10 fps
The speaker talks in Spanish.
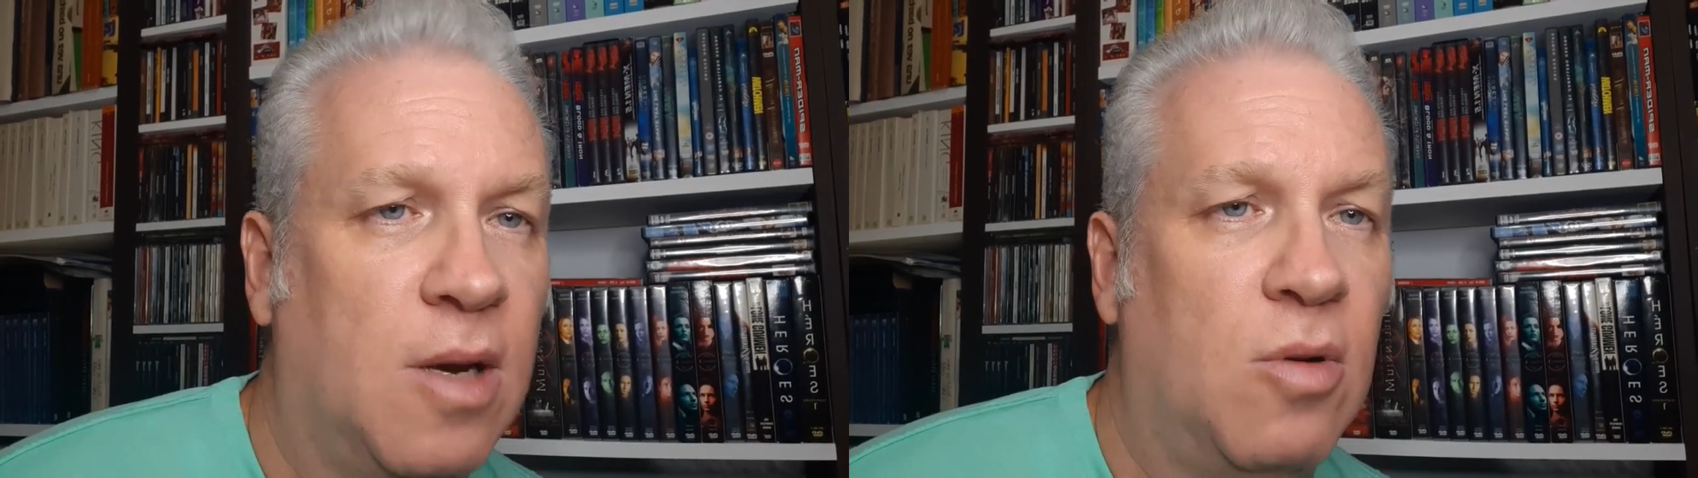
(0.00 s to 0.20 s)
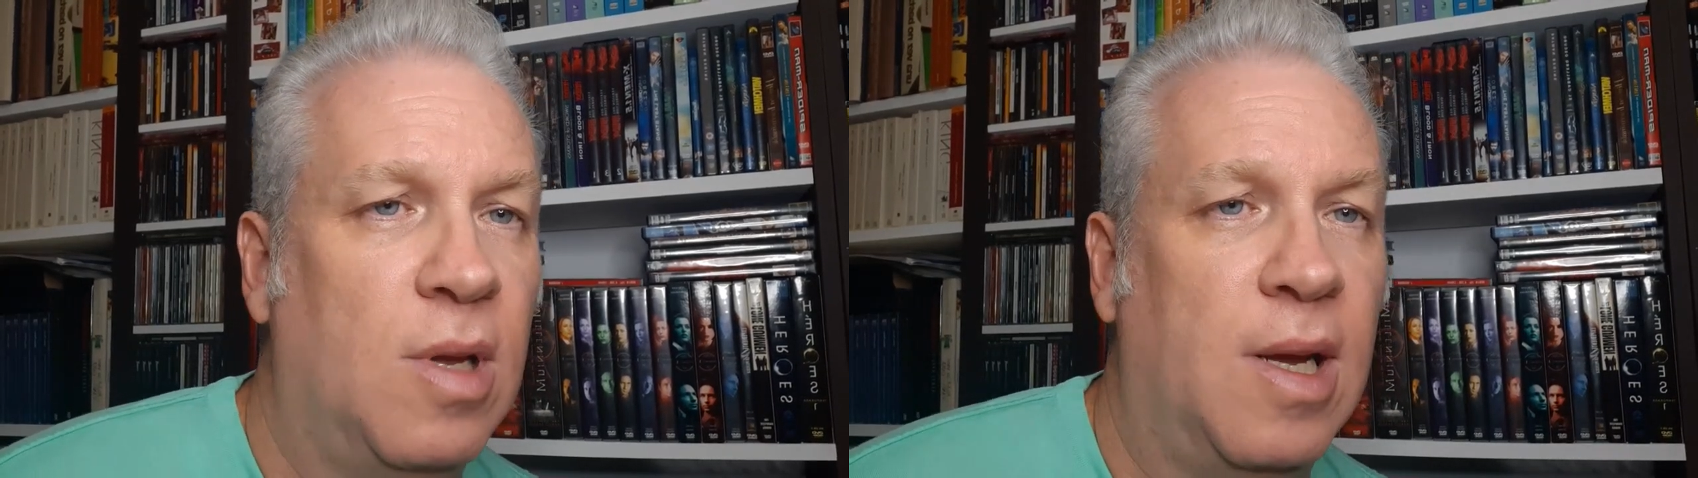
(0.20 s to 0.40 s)

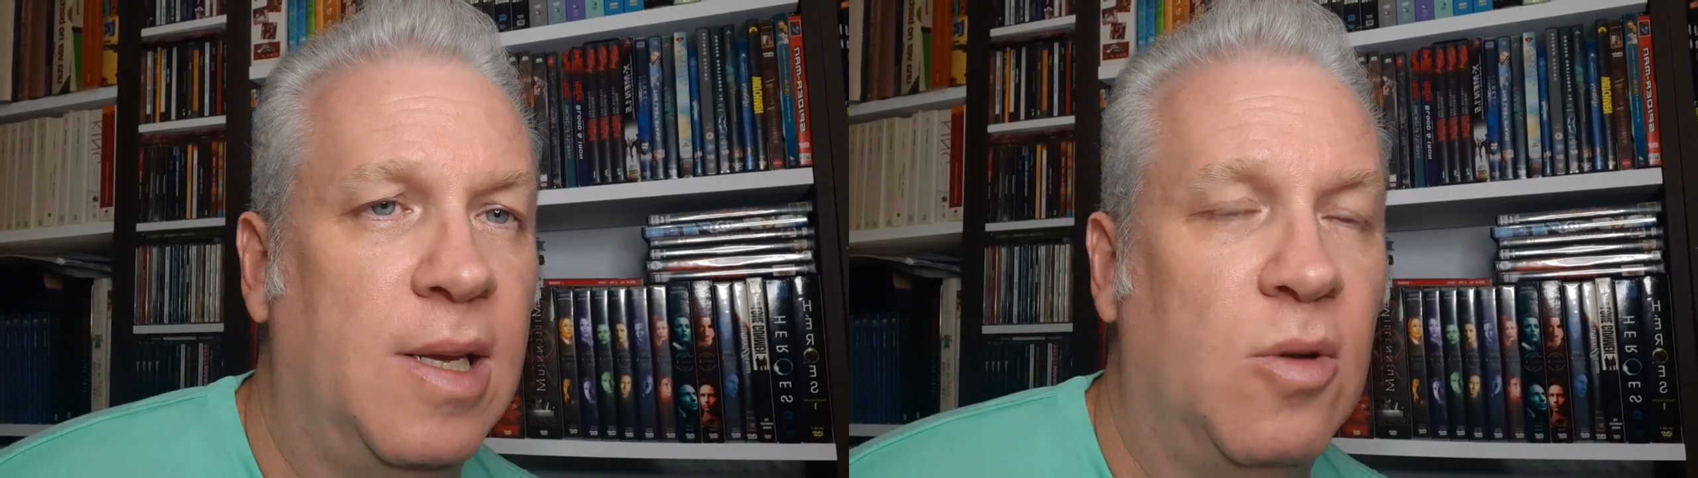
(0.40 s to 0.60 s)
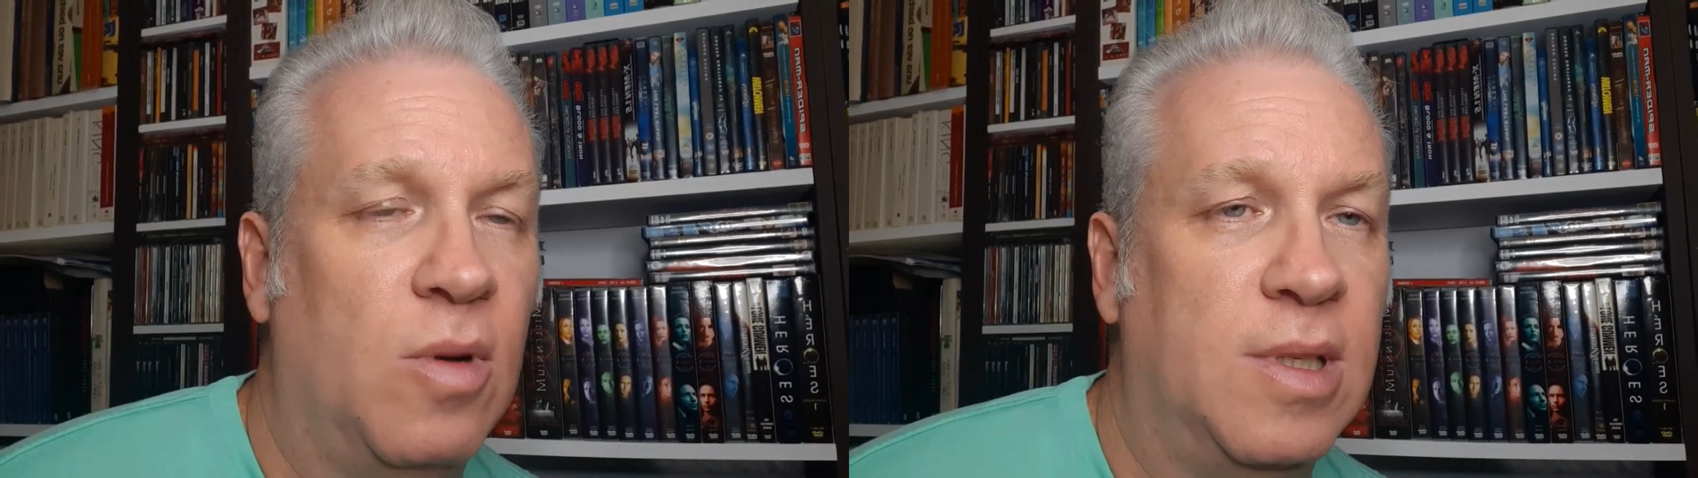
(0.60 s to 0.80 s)
con la
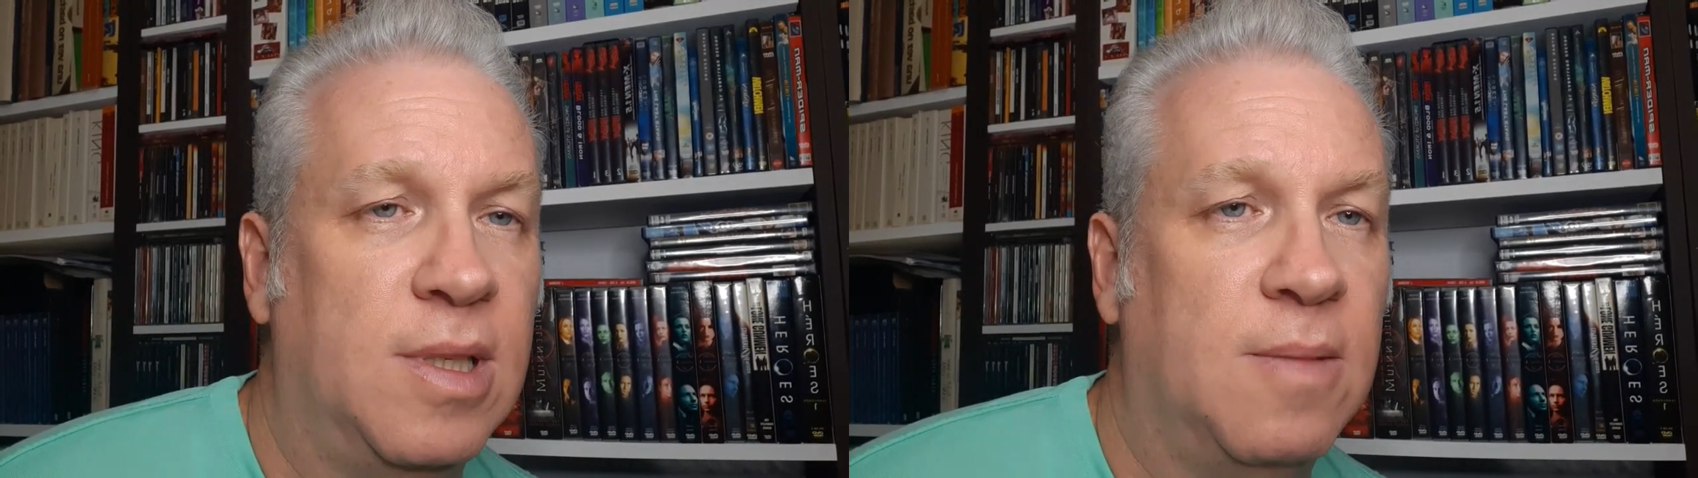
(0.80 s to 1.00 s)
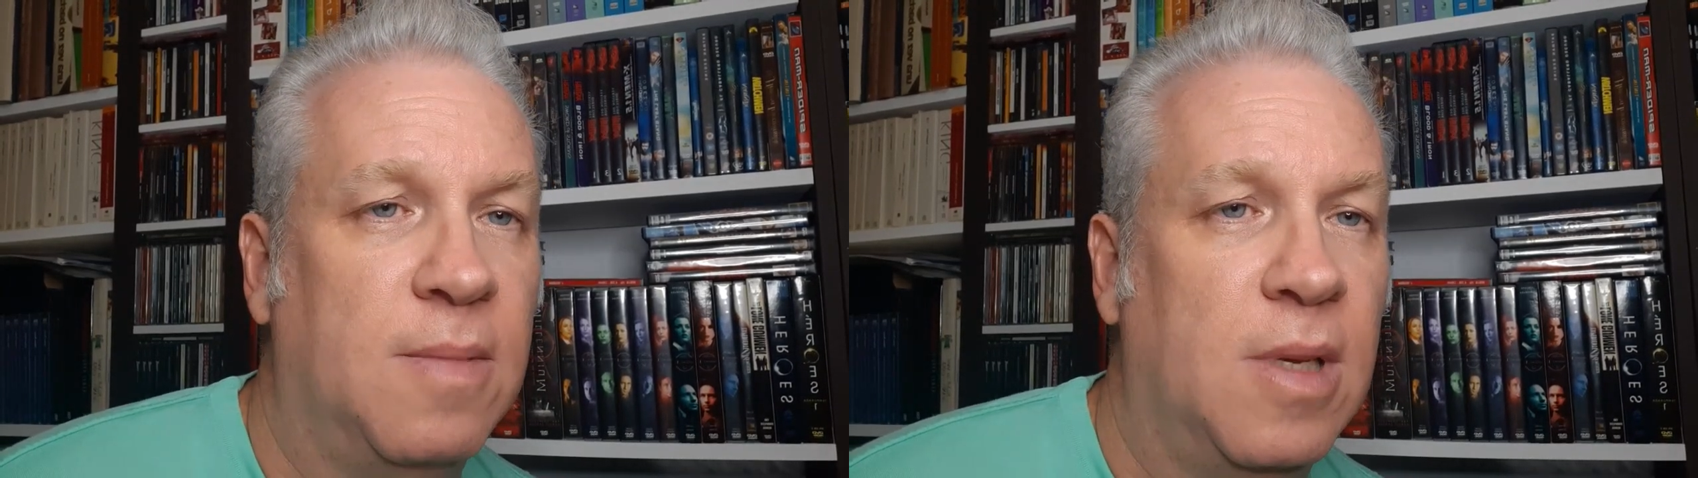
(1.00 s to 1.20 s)
delincuencia.